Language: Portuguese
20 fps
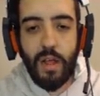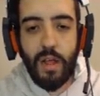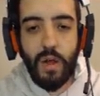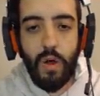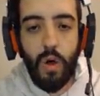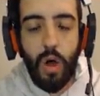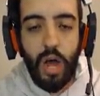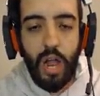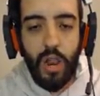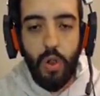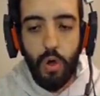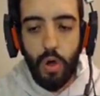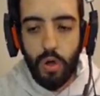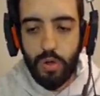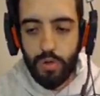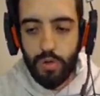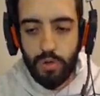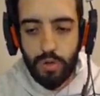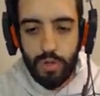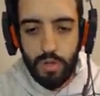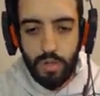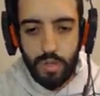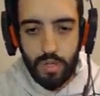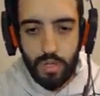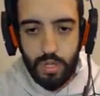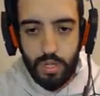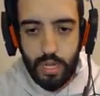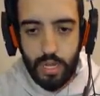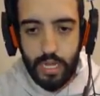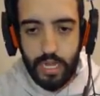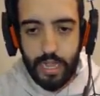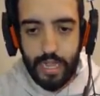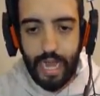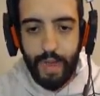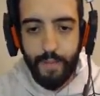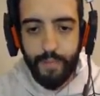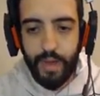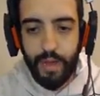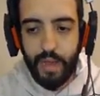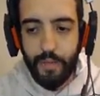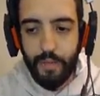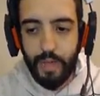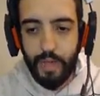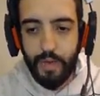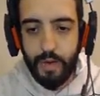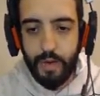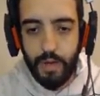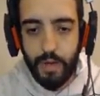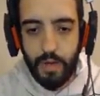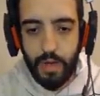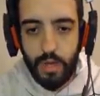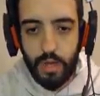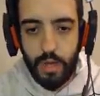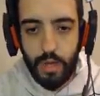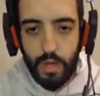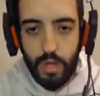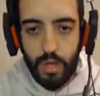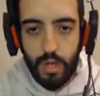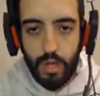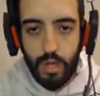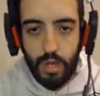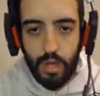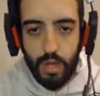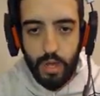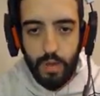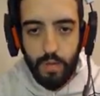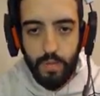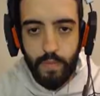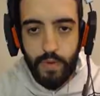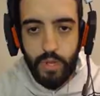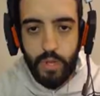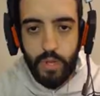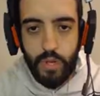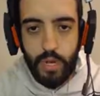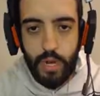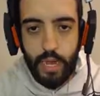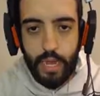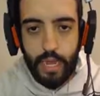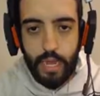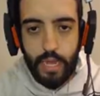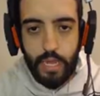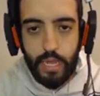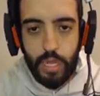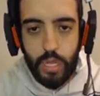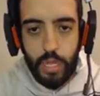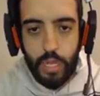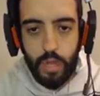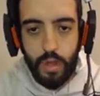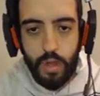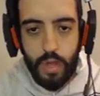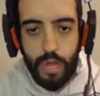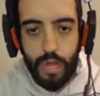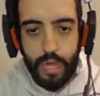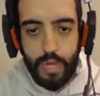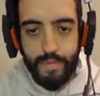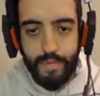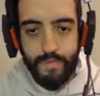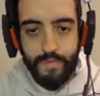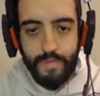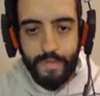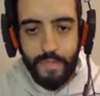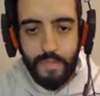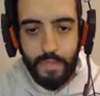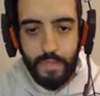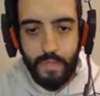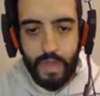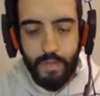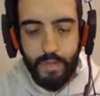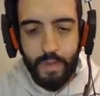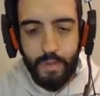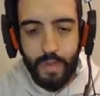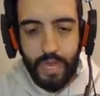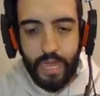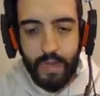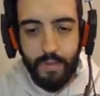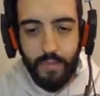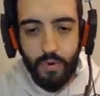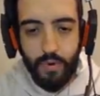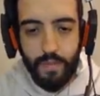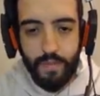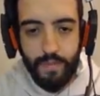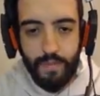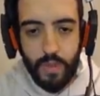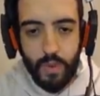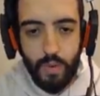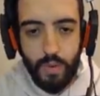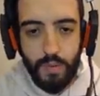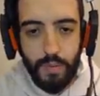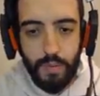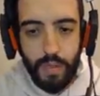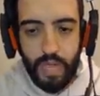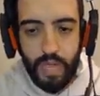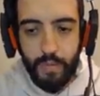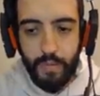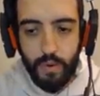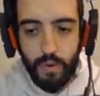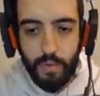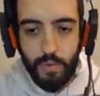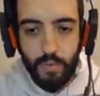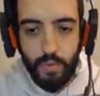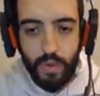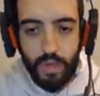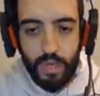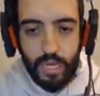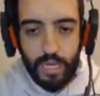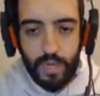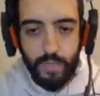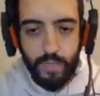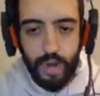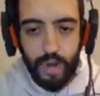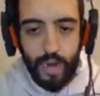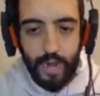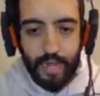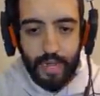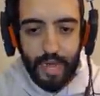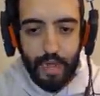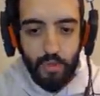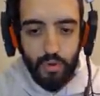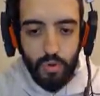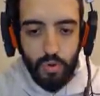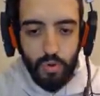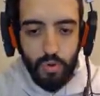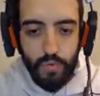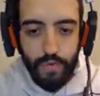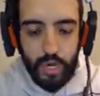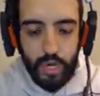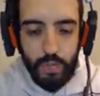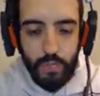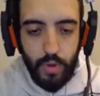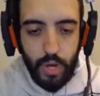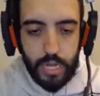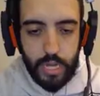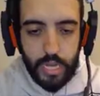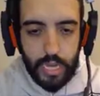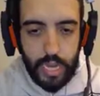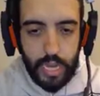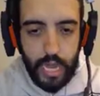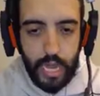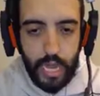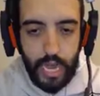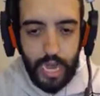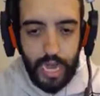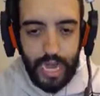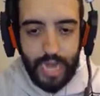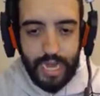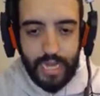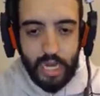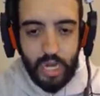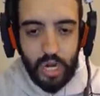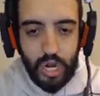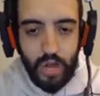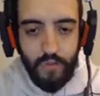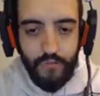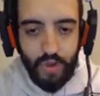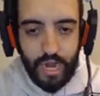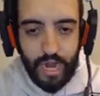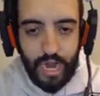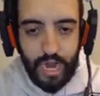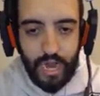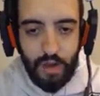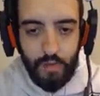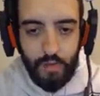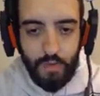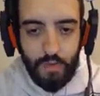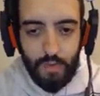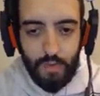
Ô, louco. Que tapa, hein, amigo. Posicionei aqui de do... Hum, o imã me quebrou. O imã me quebrou muito as pernas. Tá, eu tô com luva de boxe aqui. Ah, de novo não!